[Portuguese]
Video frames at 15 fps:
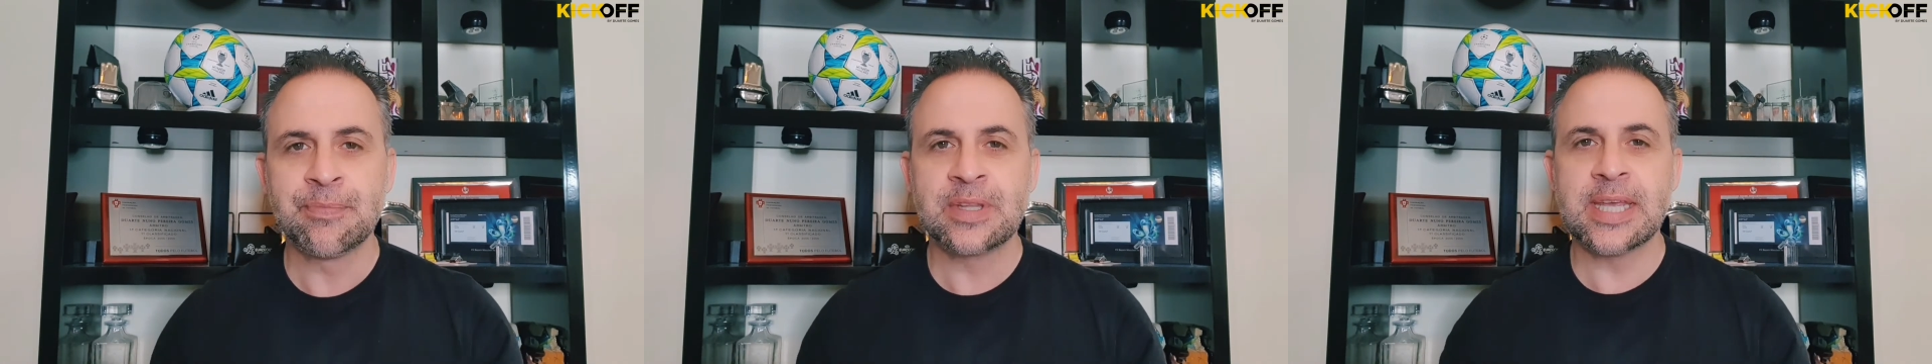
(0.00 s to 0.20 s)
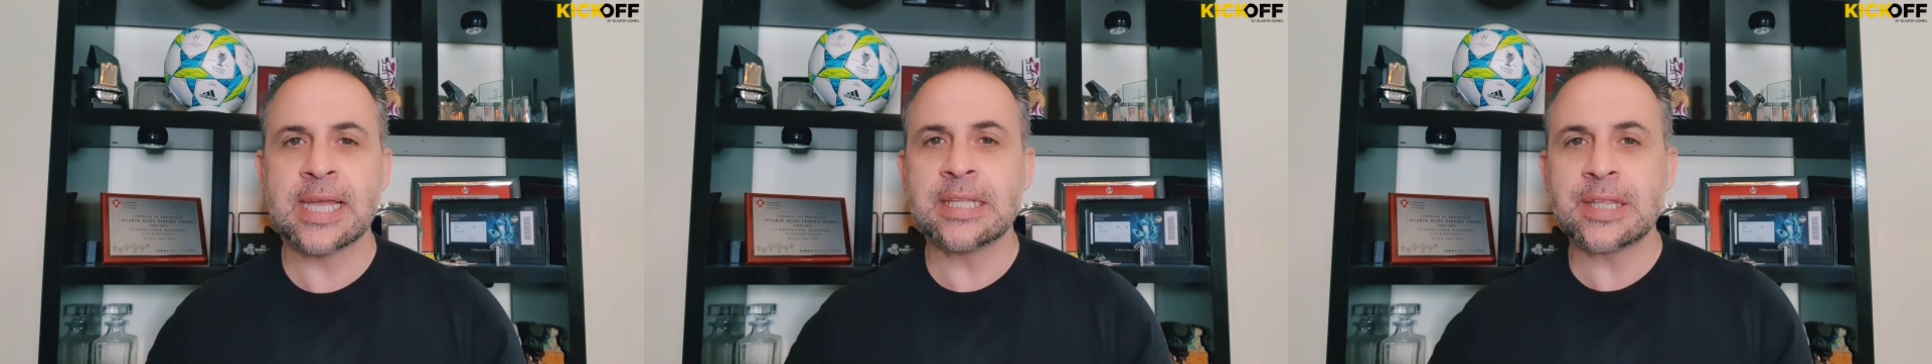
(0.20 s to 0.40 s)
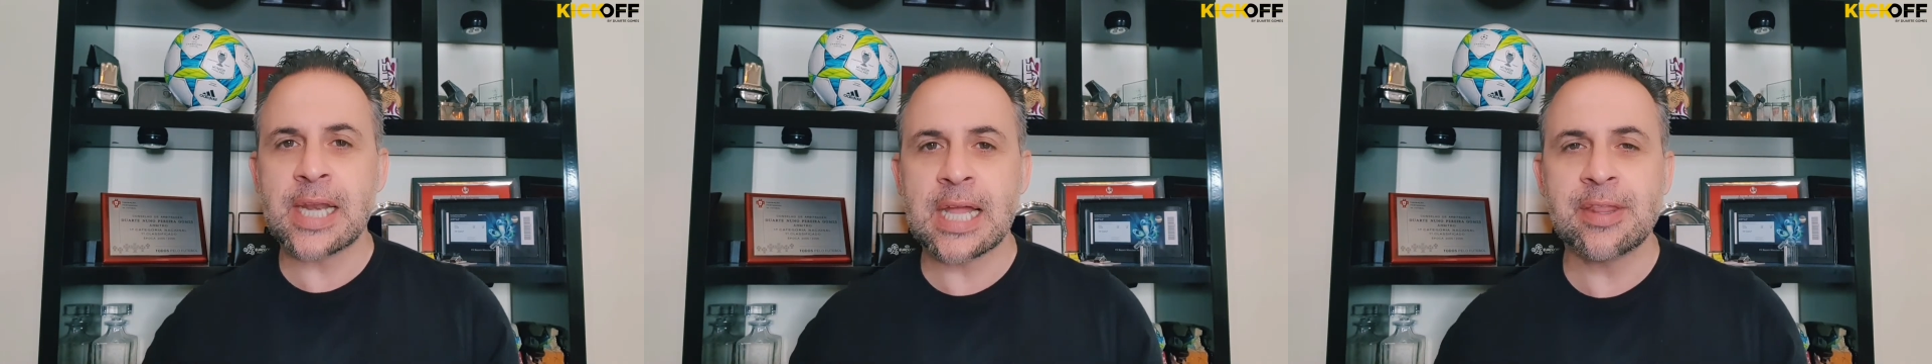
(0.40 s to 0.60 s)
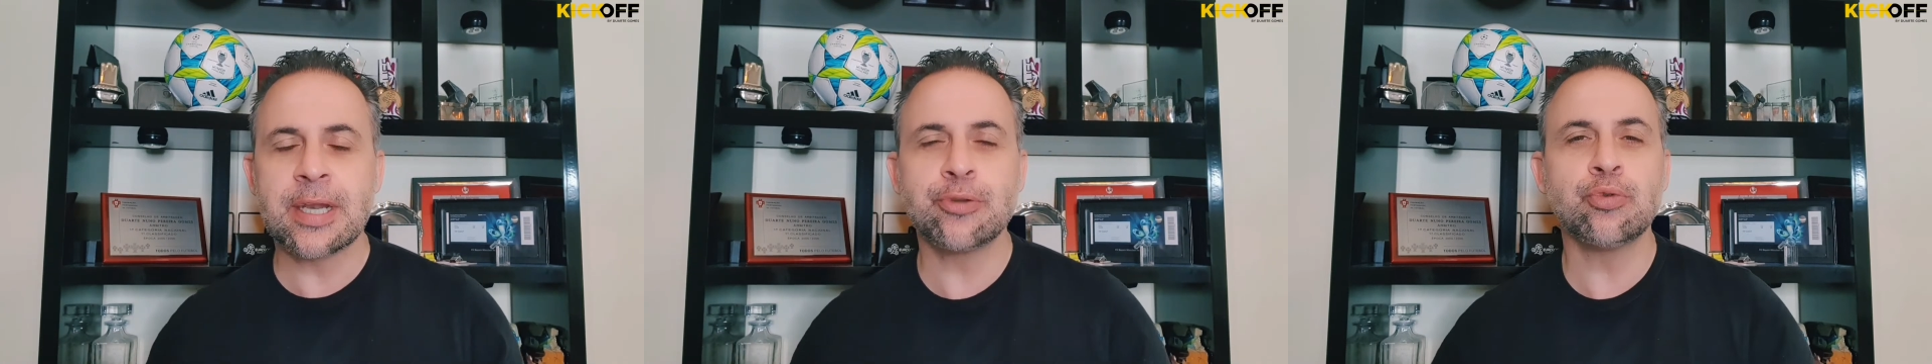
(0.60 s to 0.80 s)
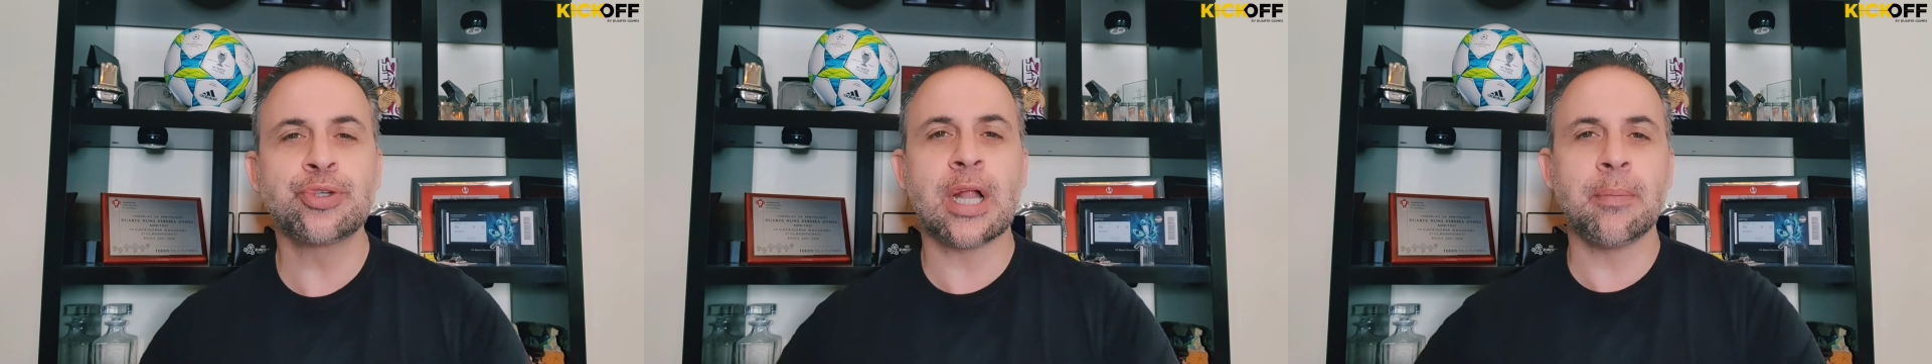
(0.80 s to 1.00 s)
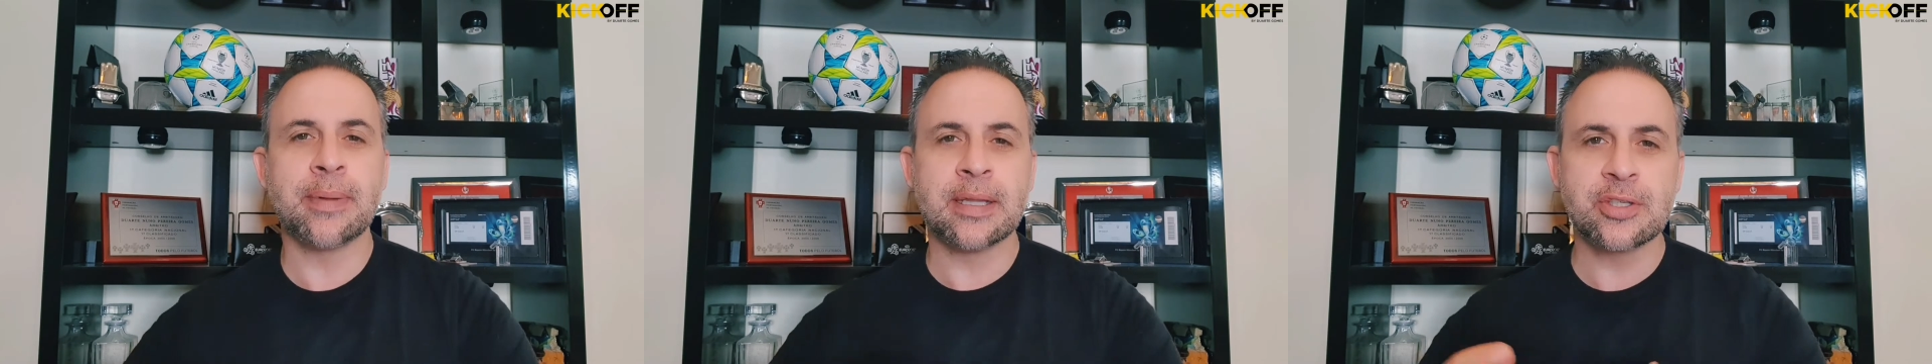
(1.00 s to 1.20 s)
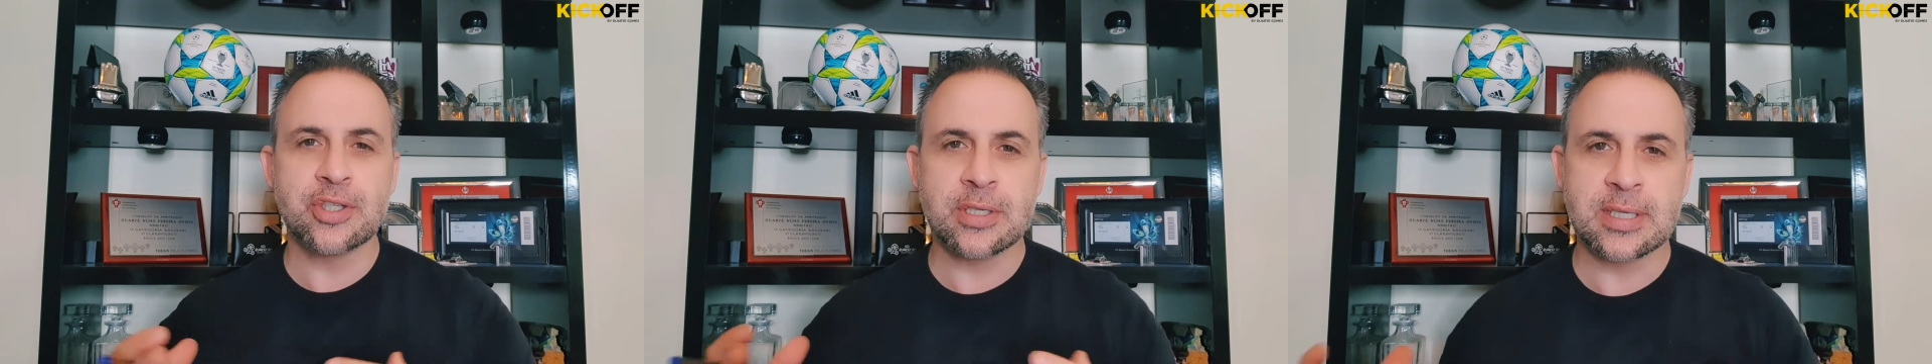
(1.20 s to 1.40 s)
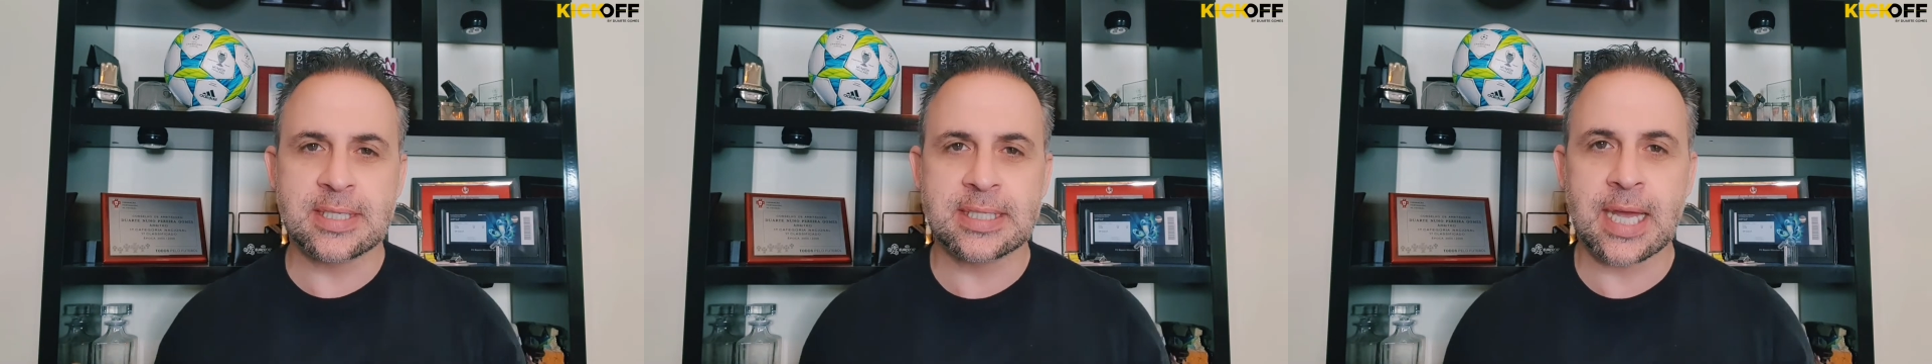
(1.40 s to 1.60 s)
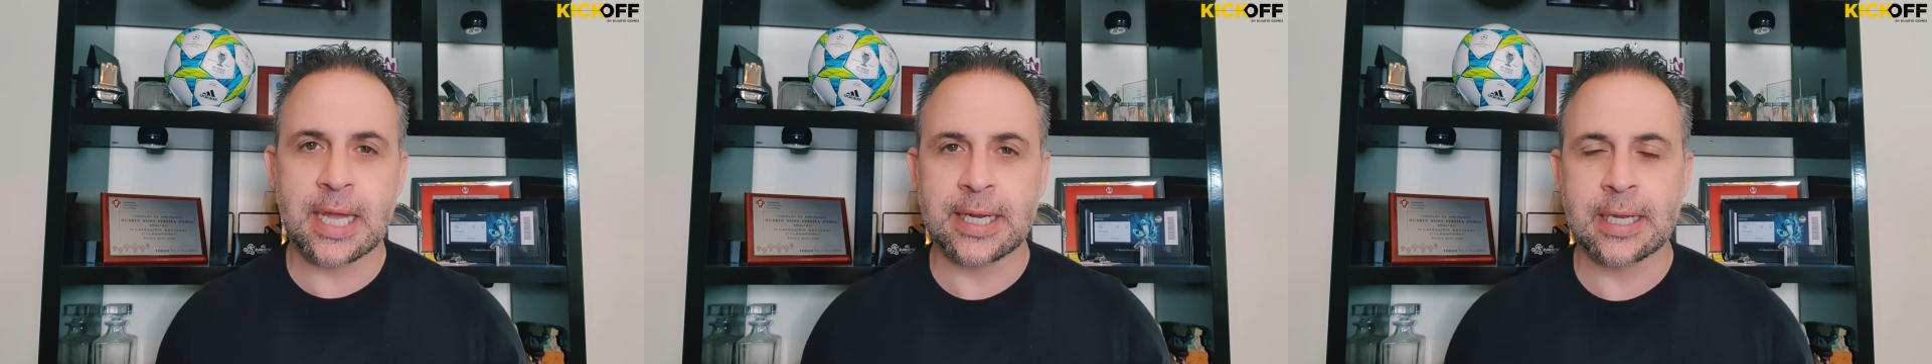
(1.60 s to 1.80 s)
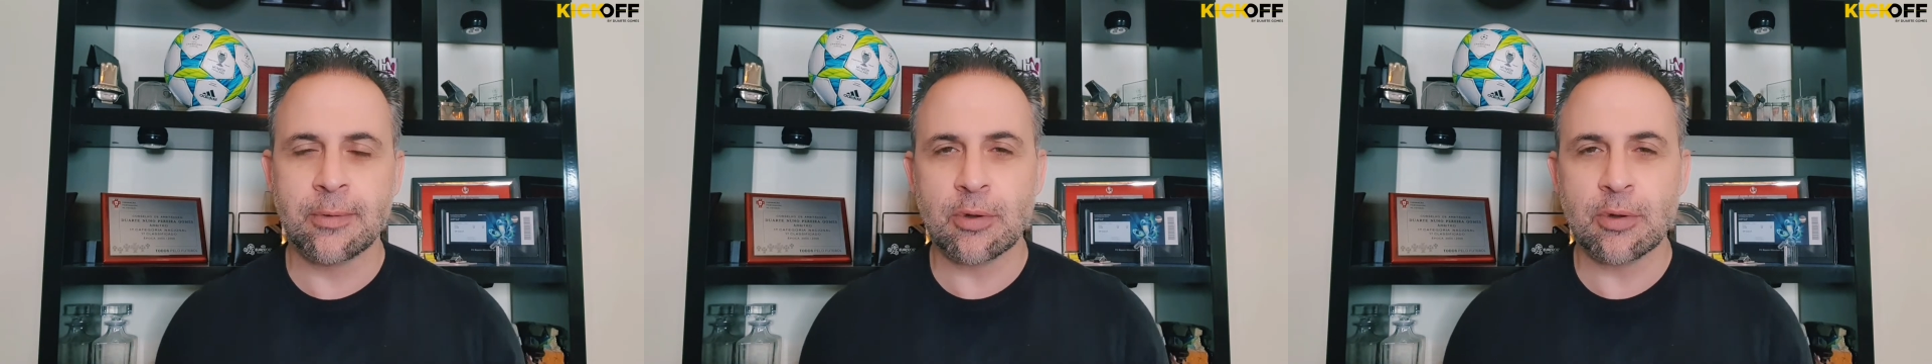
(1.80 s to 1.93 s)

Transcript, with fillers: que a entrada era totalmente desnecessária.